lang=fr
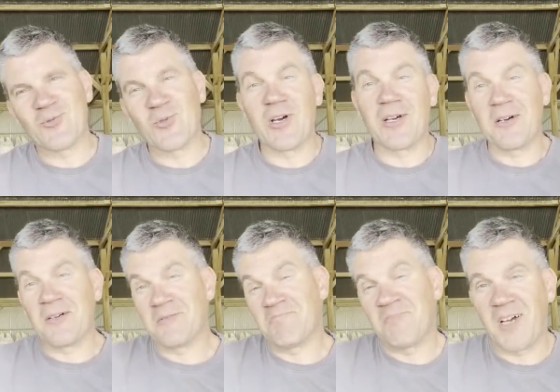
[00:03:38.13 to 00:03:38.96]
ou
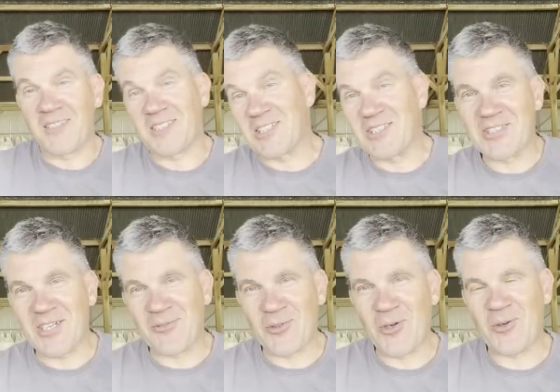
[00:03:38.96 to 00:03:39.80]
un, un
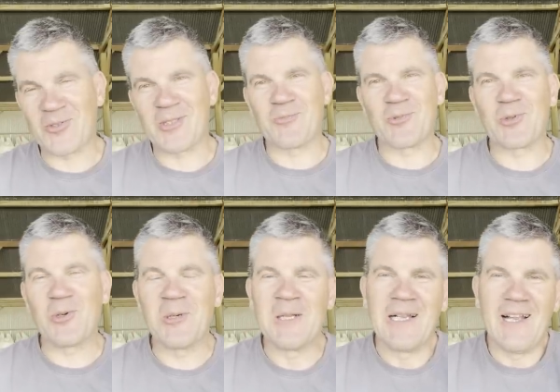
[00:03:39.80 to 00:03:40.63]
technicien vendeur, on ne sait plus trop,